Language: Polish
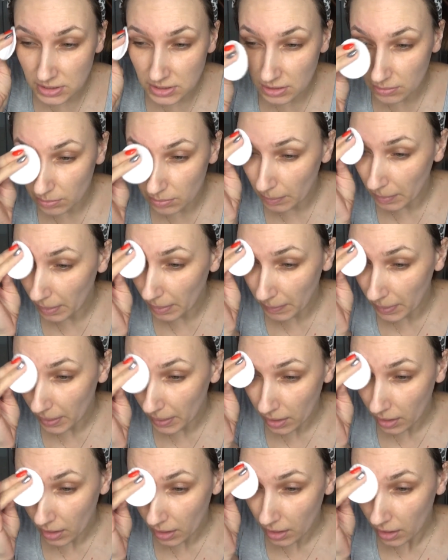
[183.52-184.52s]
że chyba mam
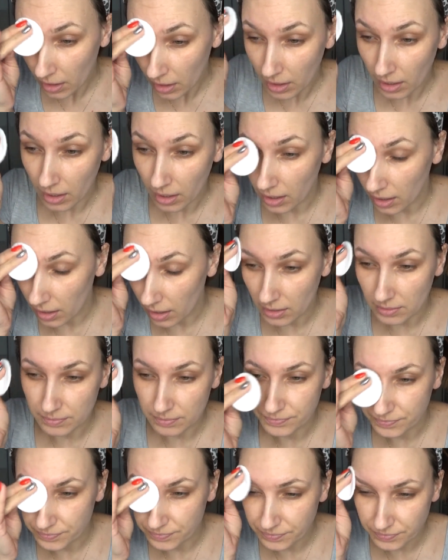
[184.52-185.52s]

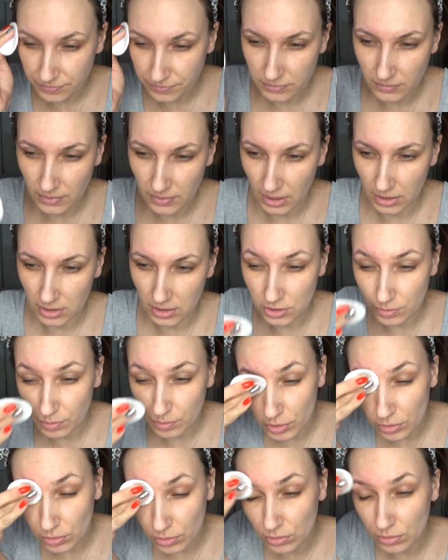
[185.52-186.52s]
jakieś jakichś
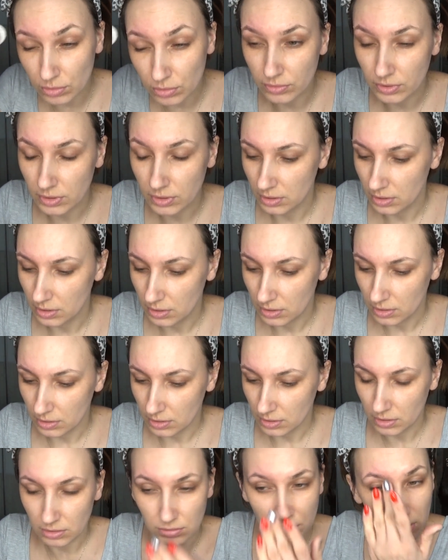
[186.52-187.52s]
produktów,
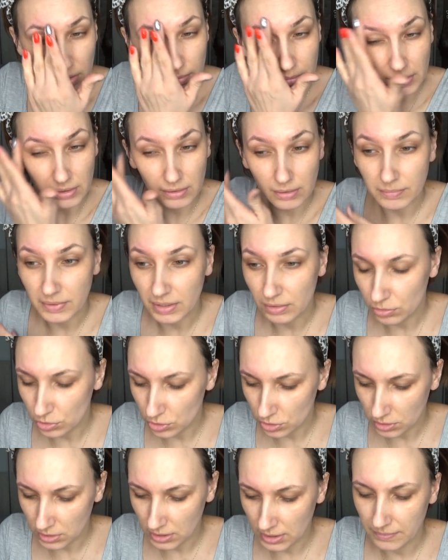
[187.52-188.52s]
które miałam
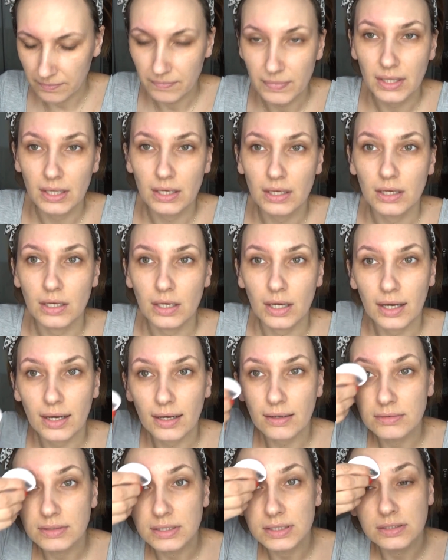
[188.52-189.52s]
nałożone,
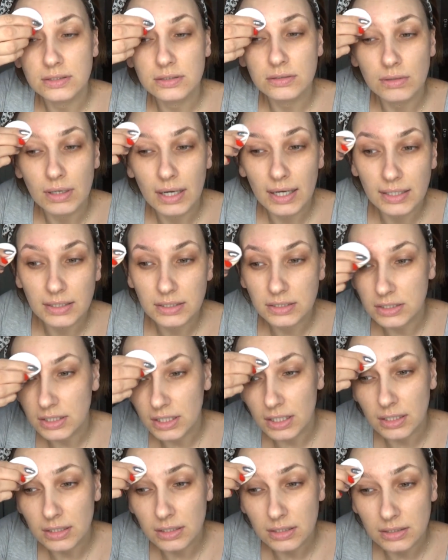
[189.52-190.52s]
a więc
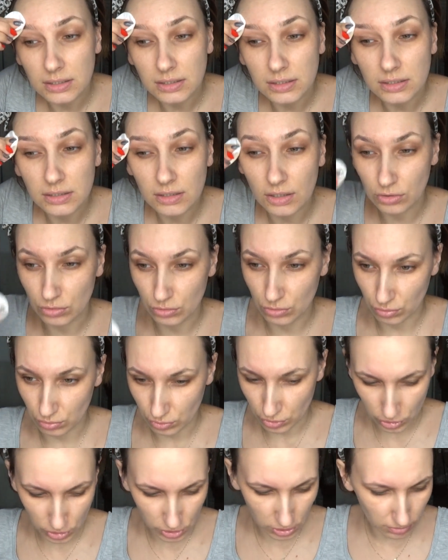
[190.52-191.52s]
słuchajcie,
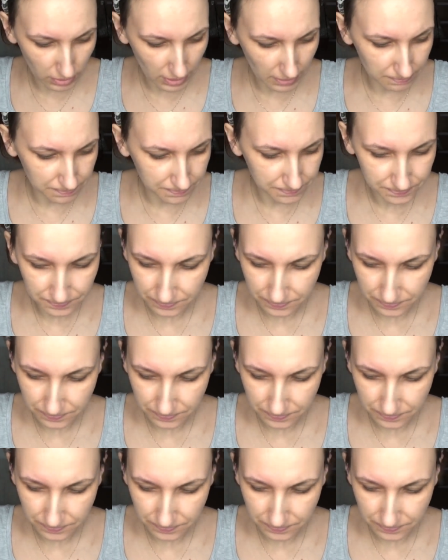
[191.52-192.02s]
odtłuściłam